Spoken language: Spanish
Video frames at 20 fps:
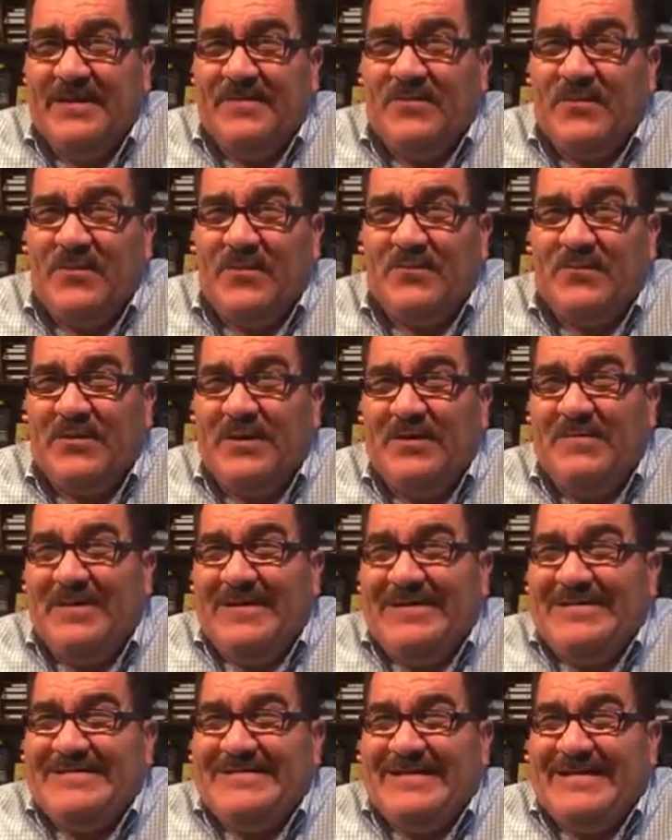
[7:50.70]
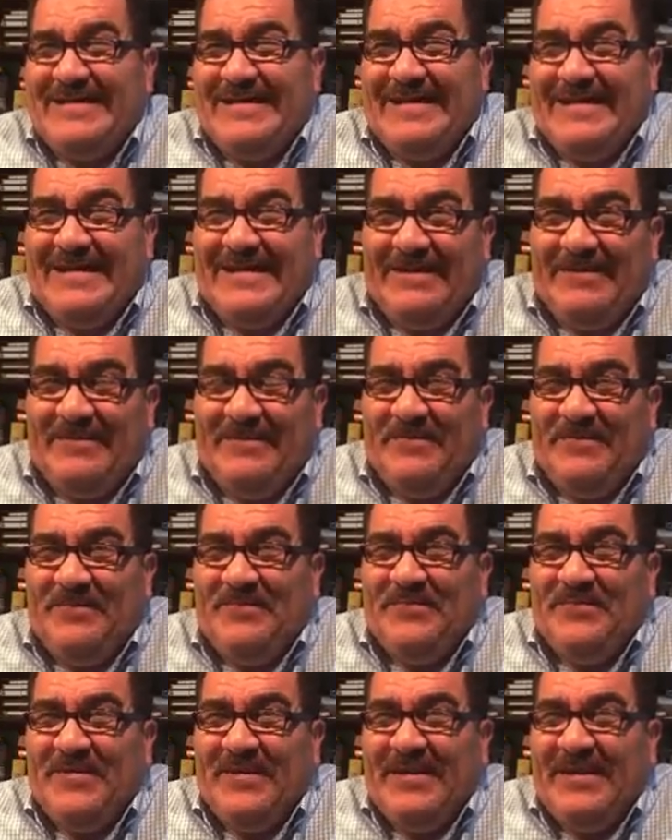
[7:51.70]
Pero el problema es de que
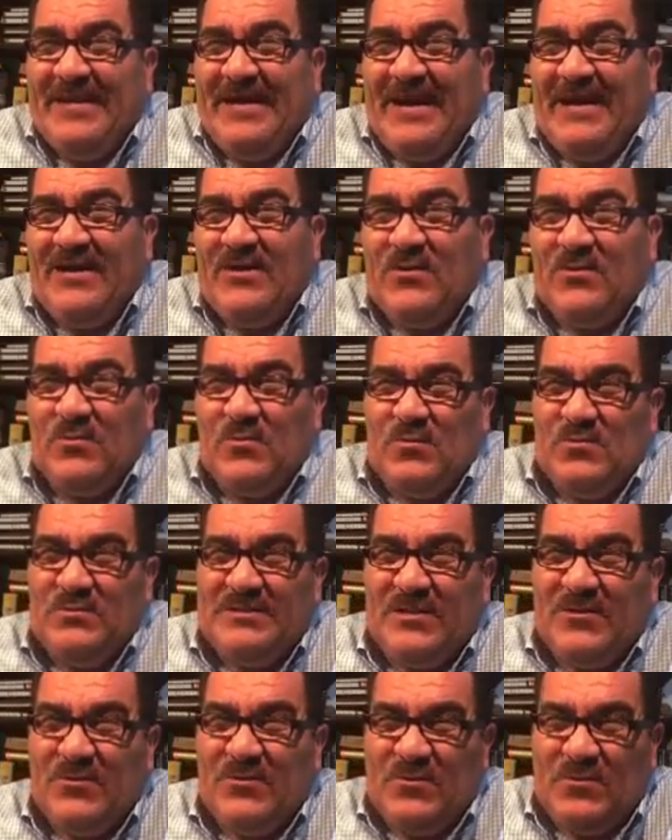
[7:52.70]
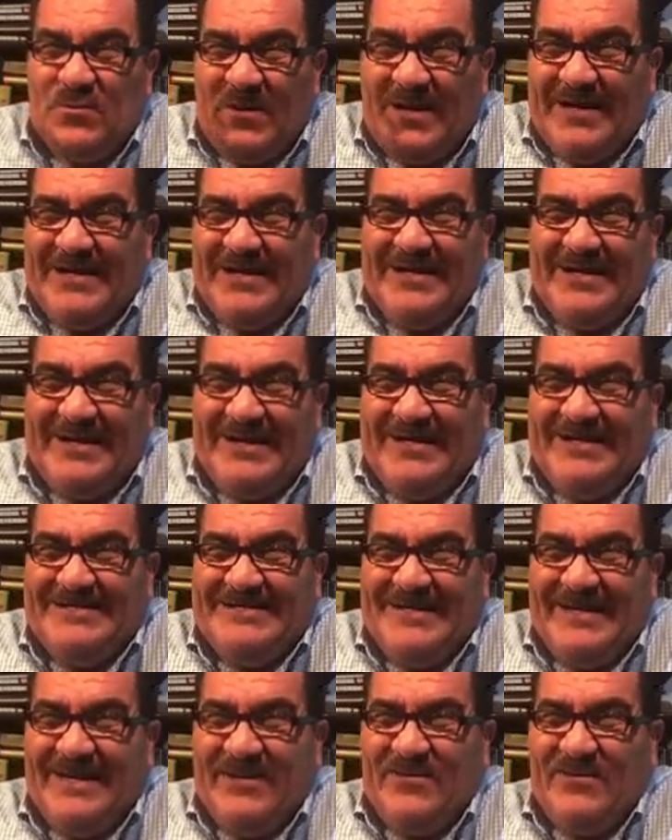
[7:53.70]
hay un segundo ángel que le
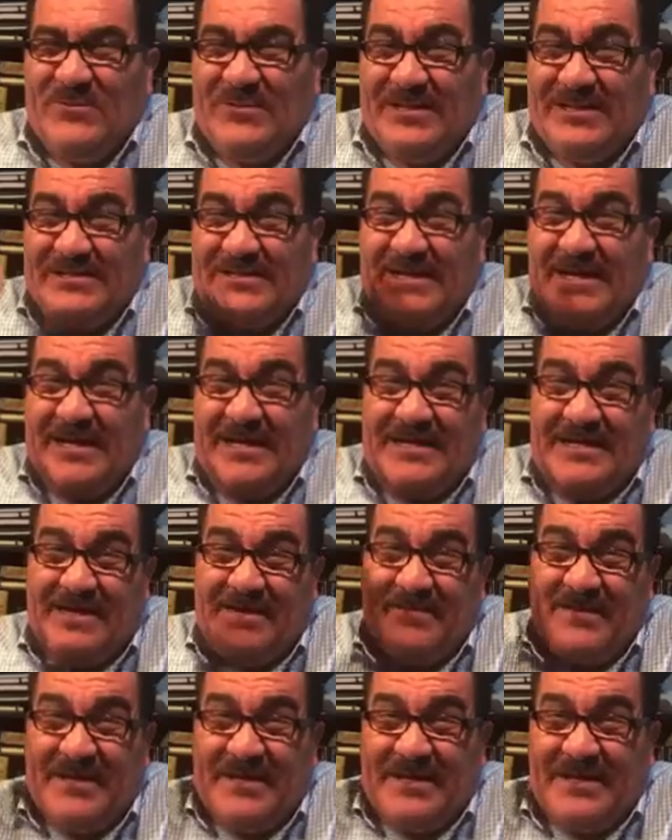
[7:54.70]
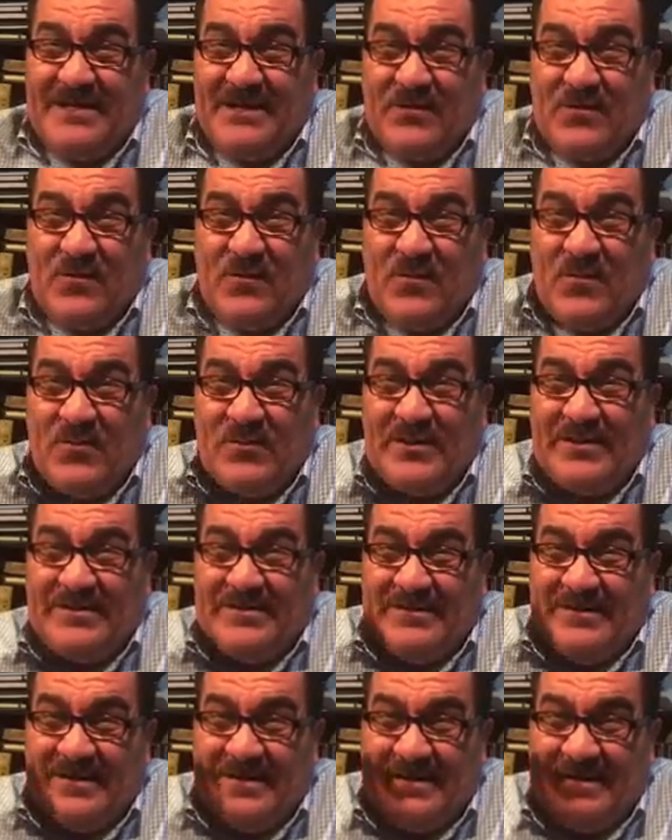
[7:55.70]
sigue y un tercer ángel, a ver a quién
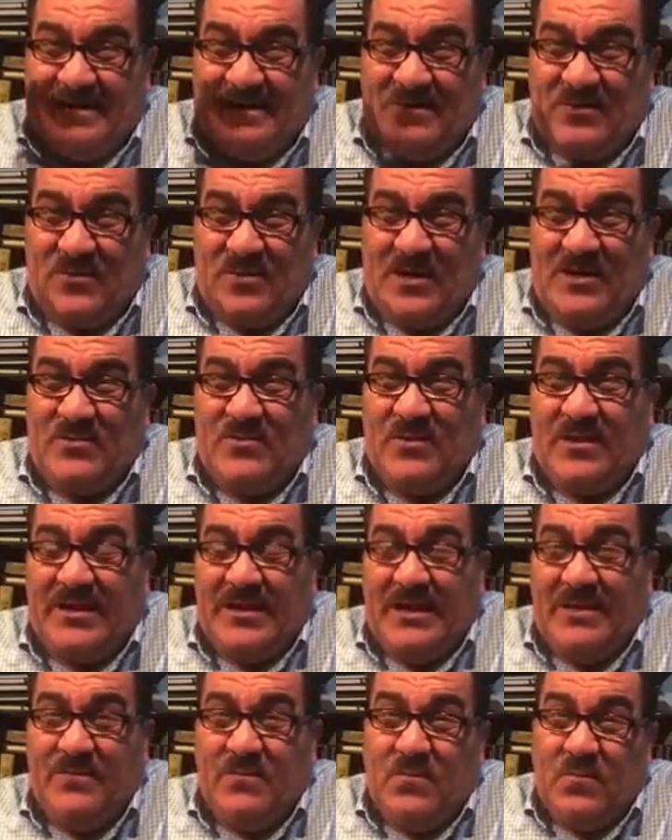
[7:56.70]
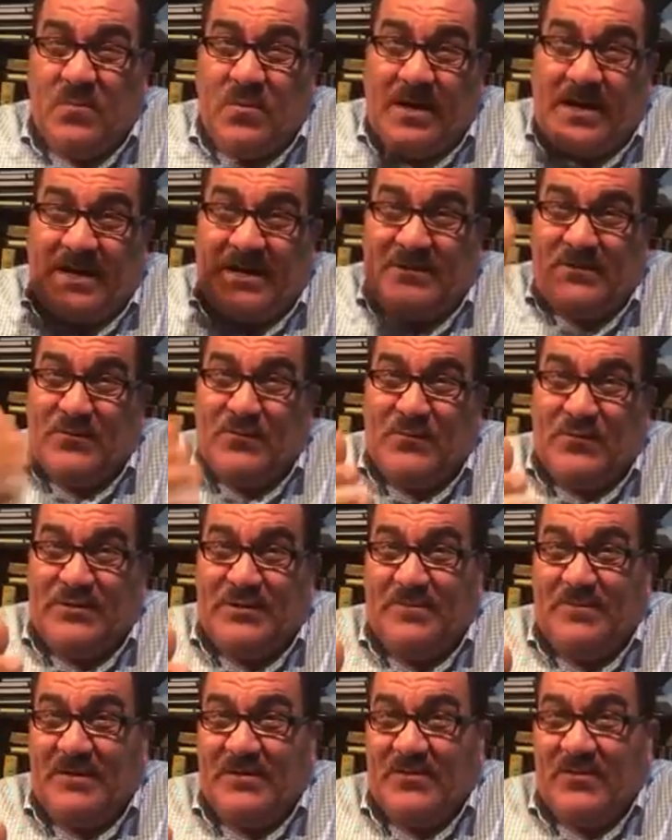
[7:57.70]
acomodan, a, Doraim o a Carlos
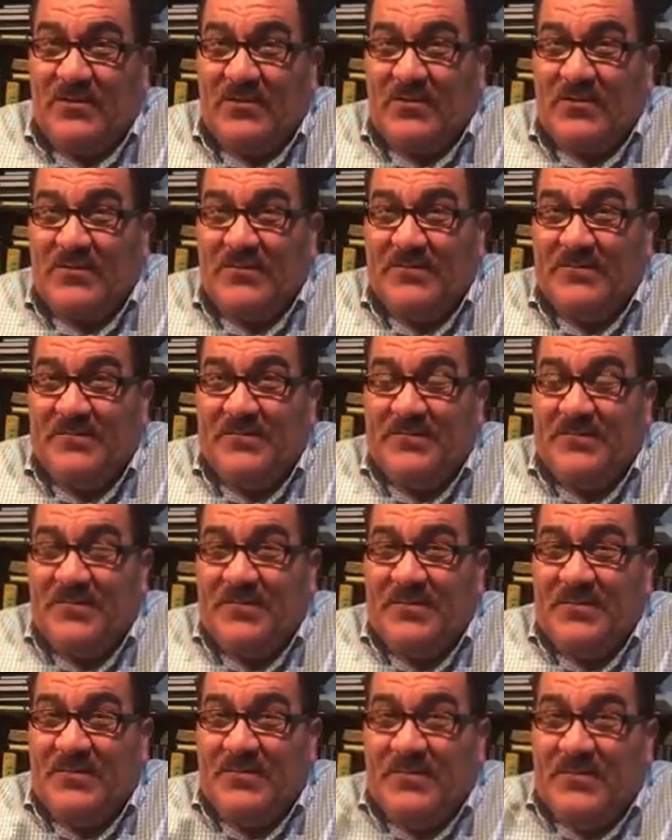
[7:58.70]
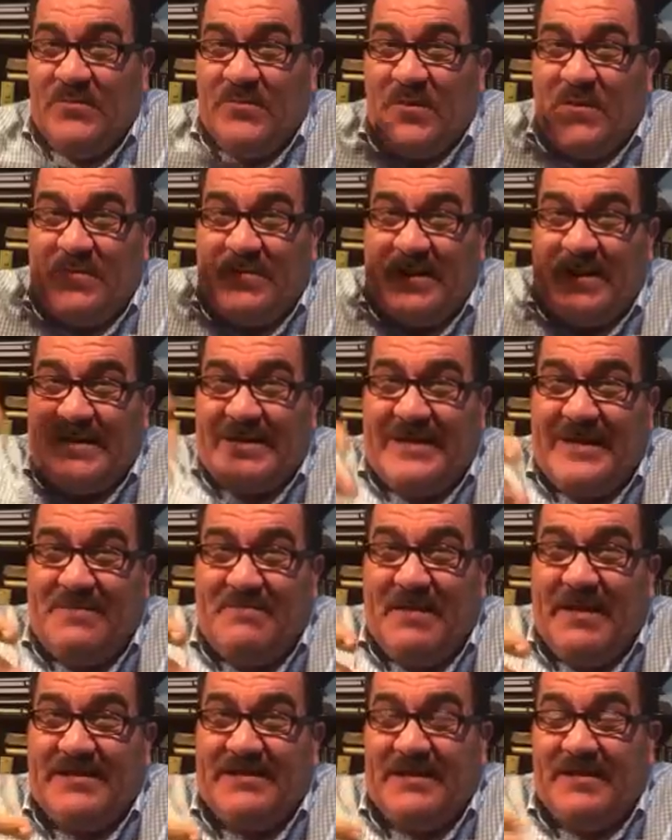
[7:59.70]
Montemayor, o a ver a quién
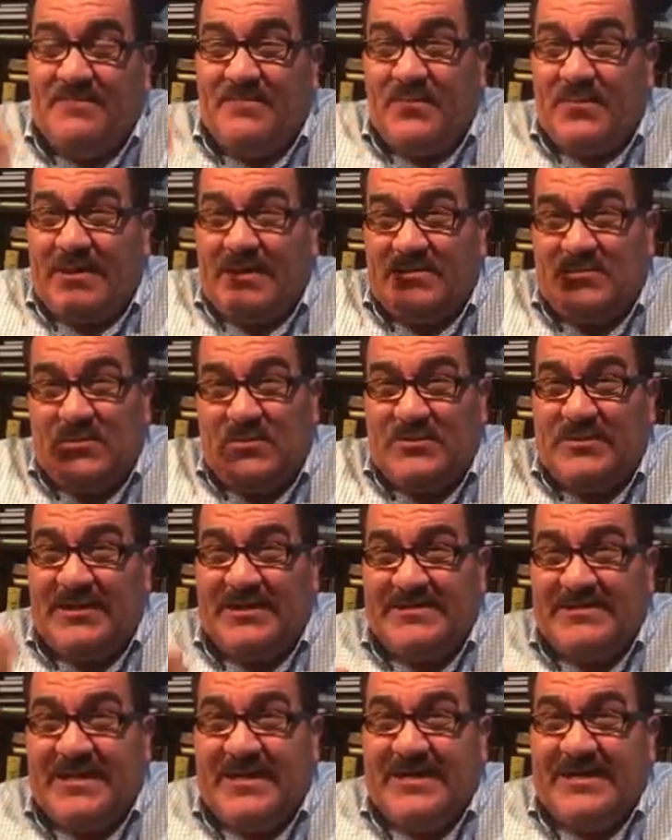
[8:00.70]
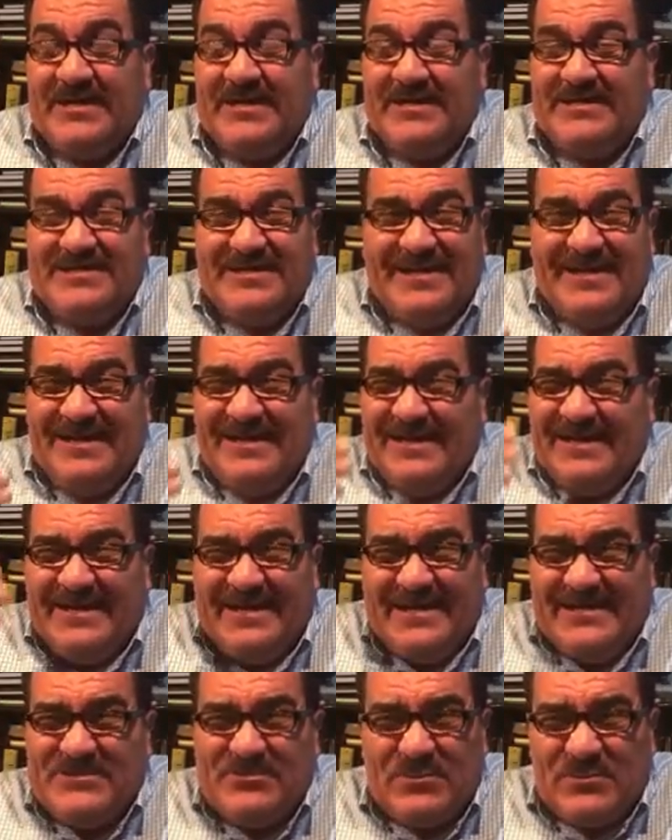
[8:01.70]
meten porque son tres ángeles.
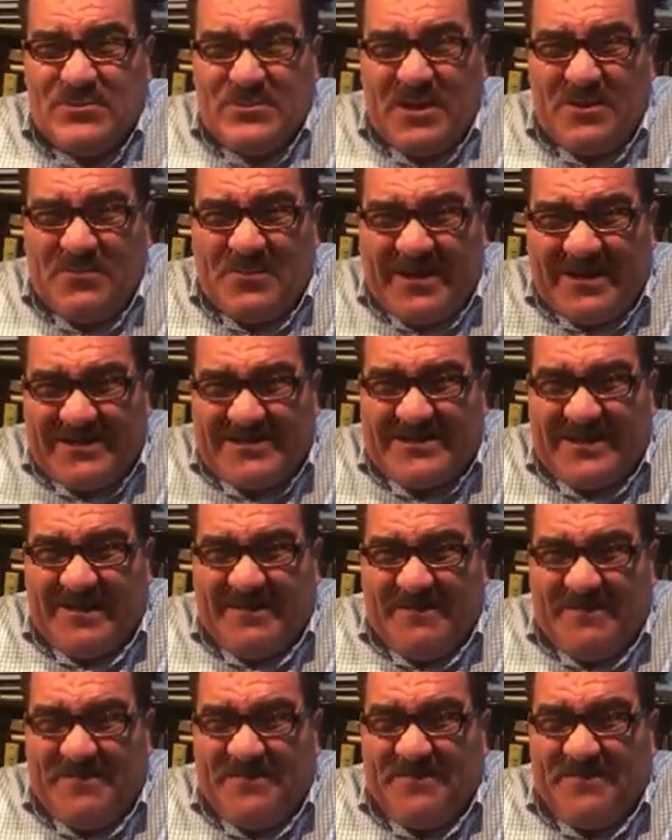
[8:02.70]
Esto es una farsa.